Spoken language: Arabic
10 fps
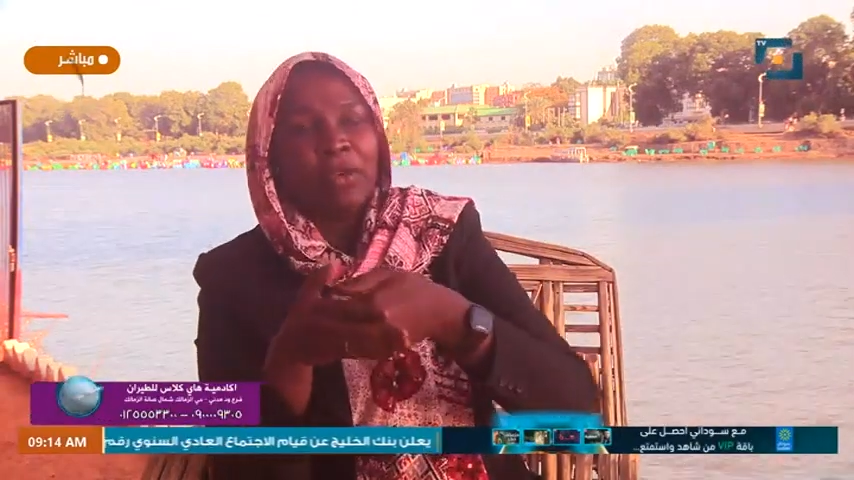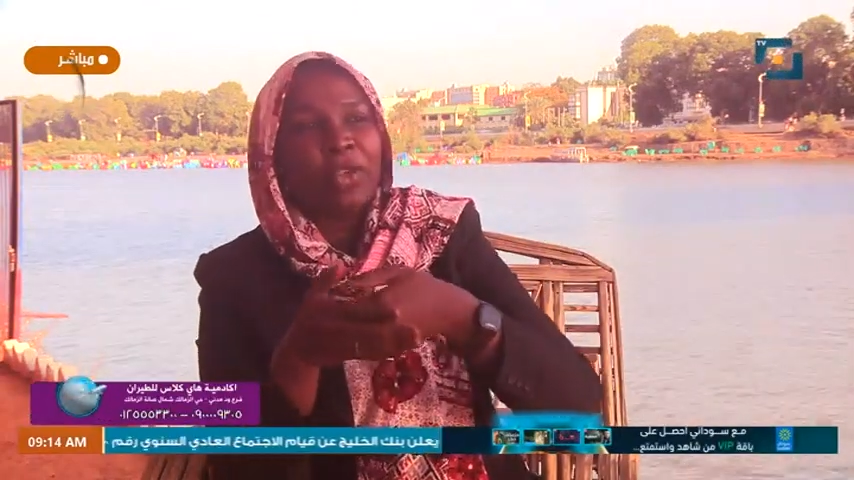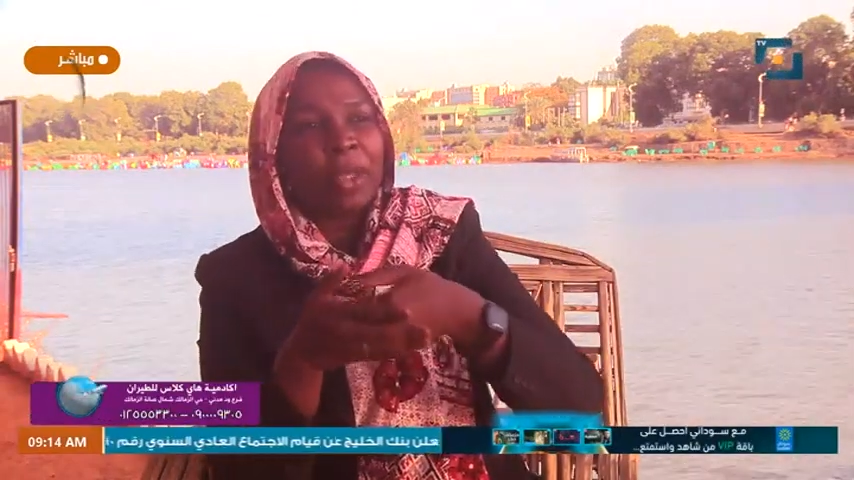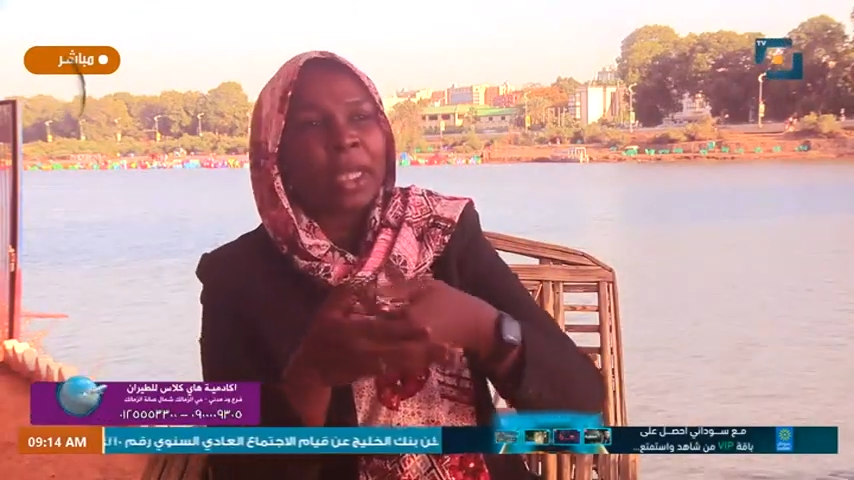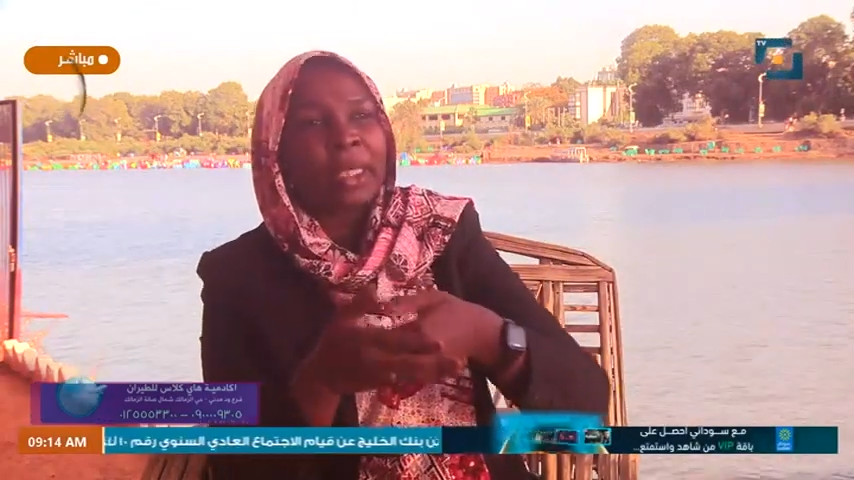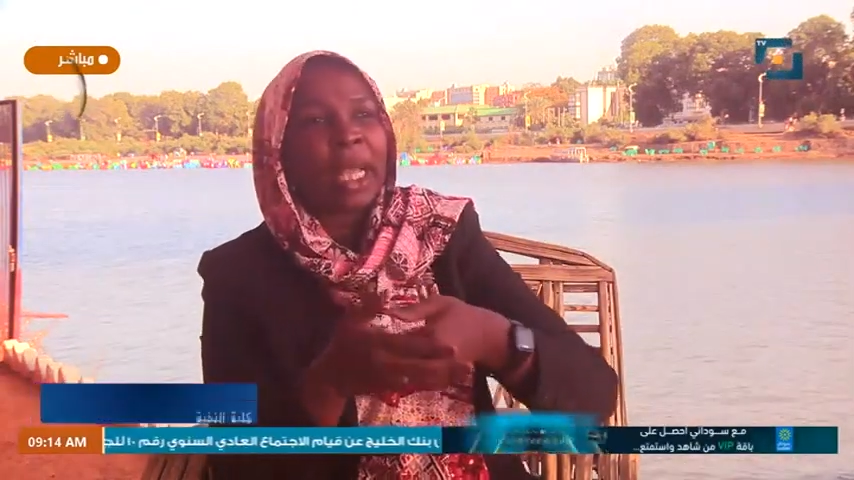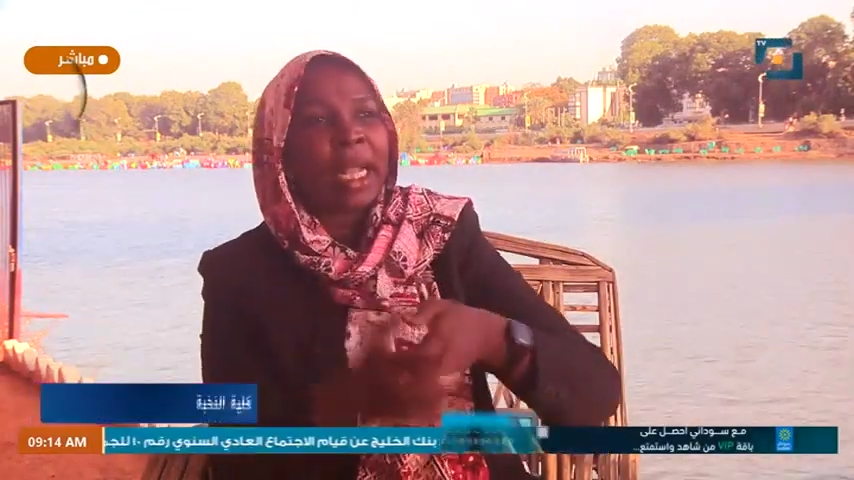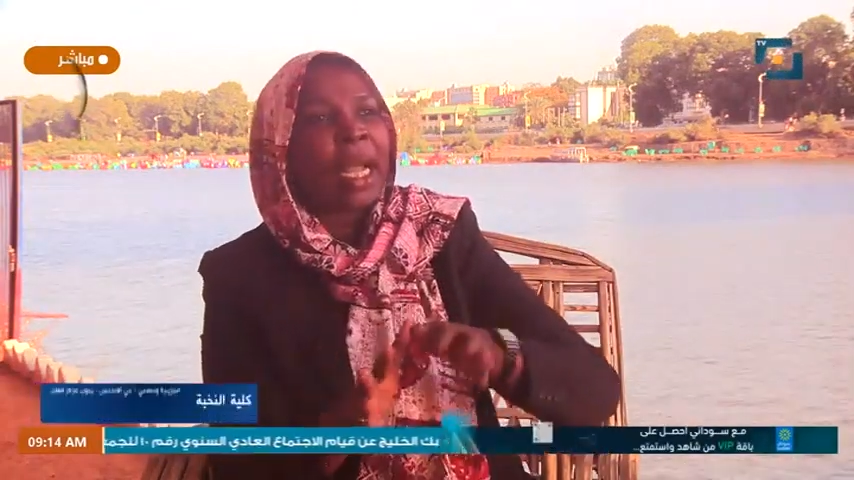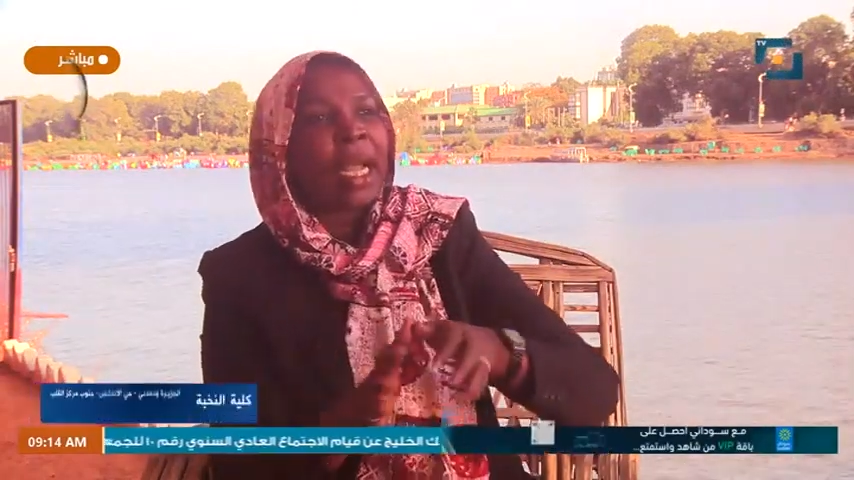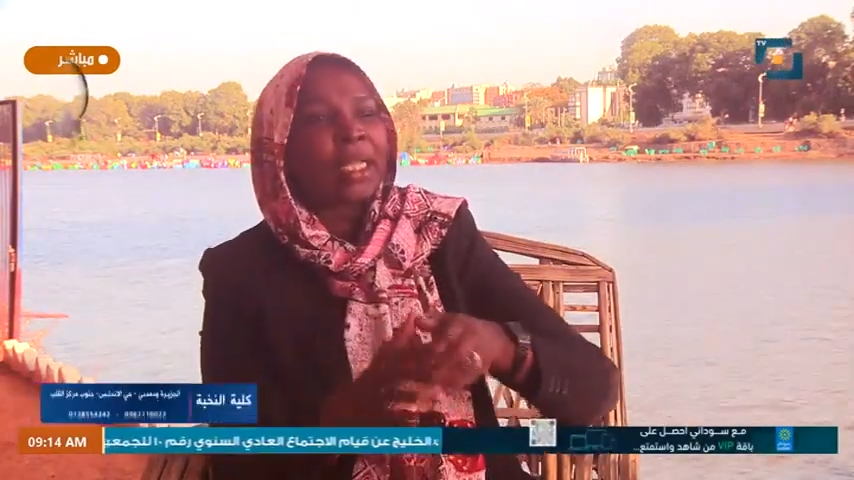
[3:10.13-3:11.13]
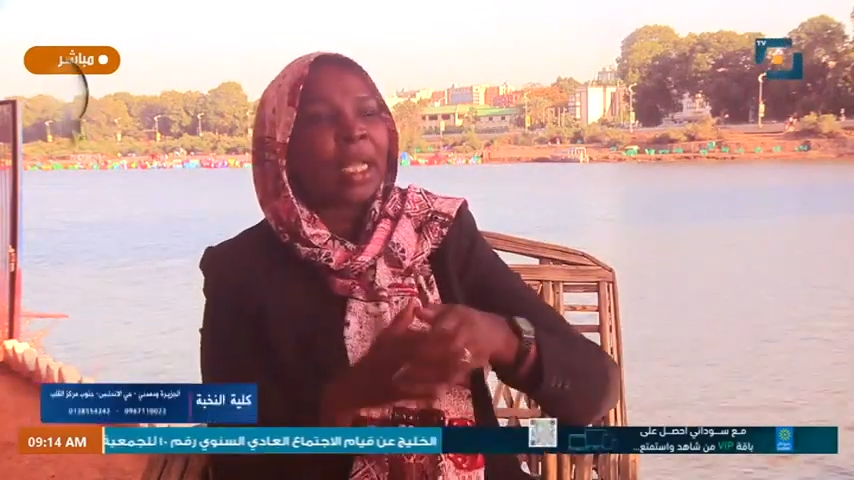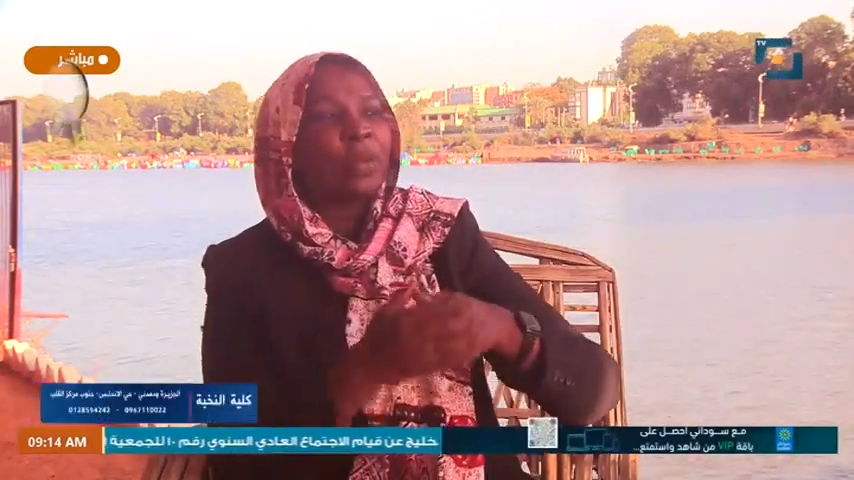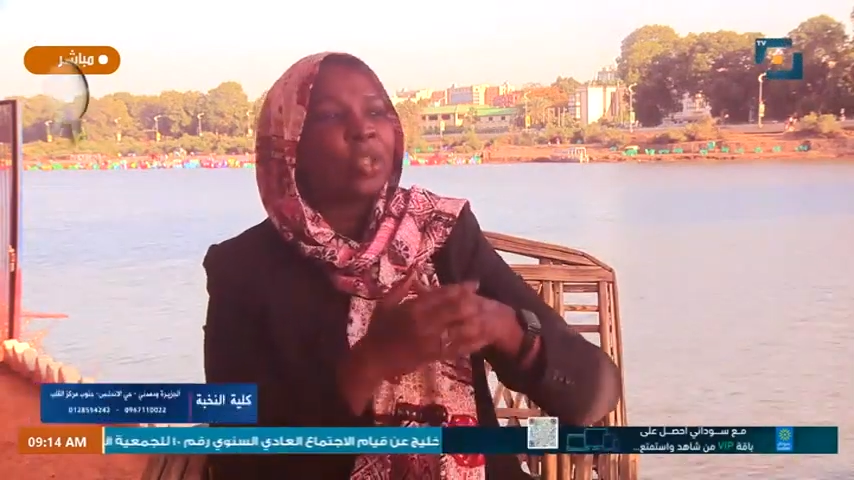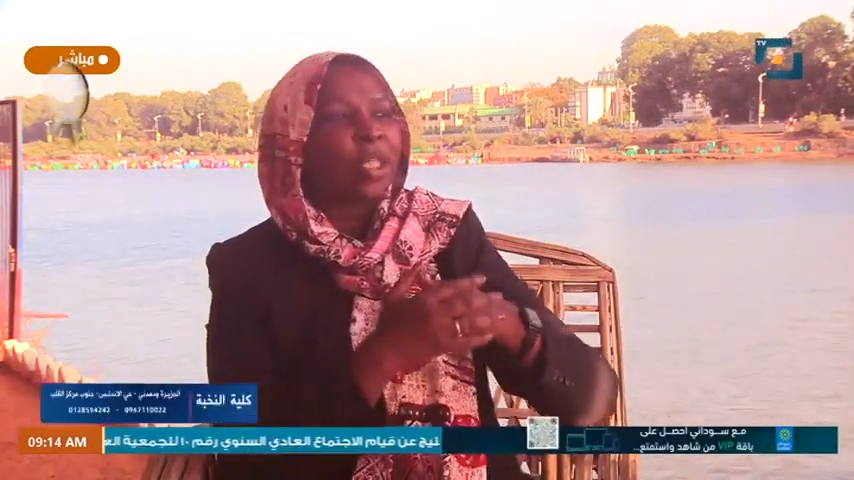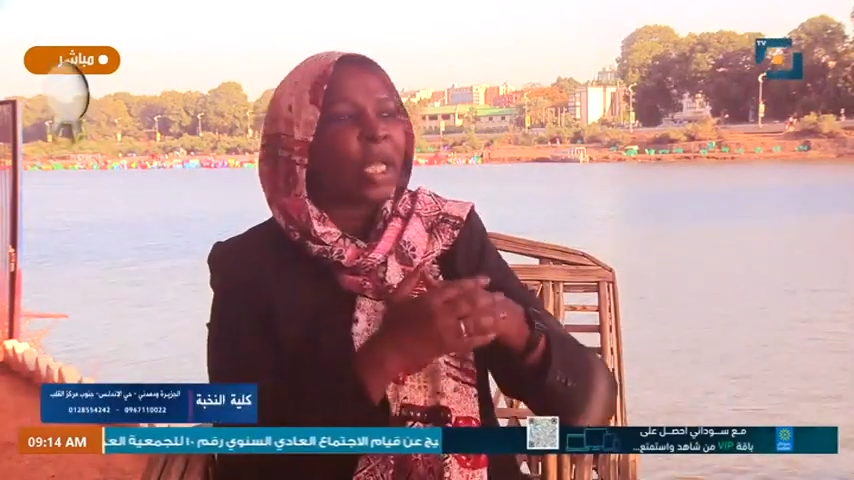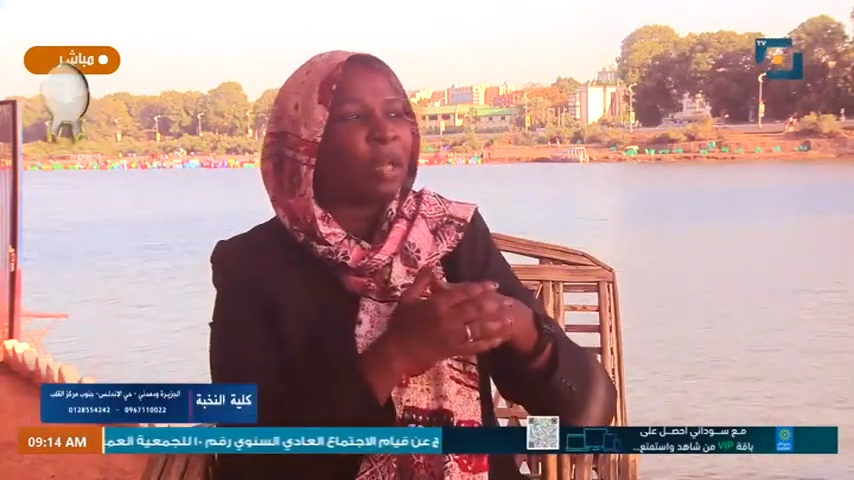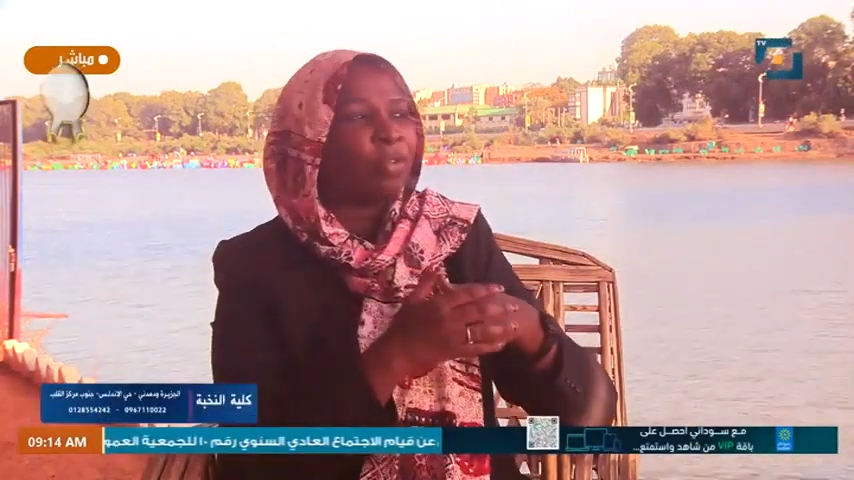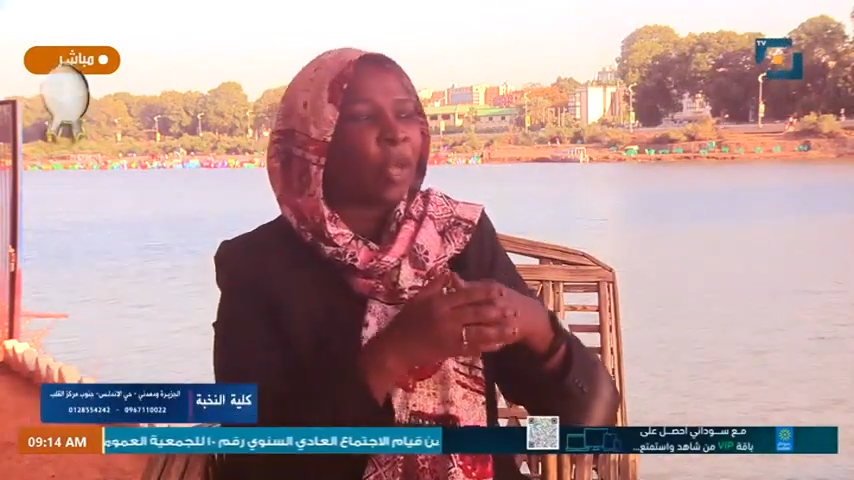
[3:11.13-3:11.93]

في الدرداقات او يشتغل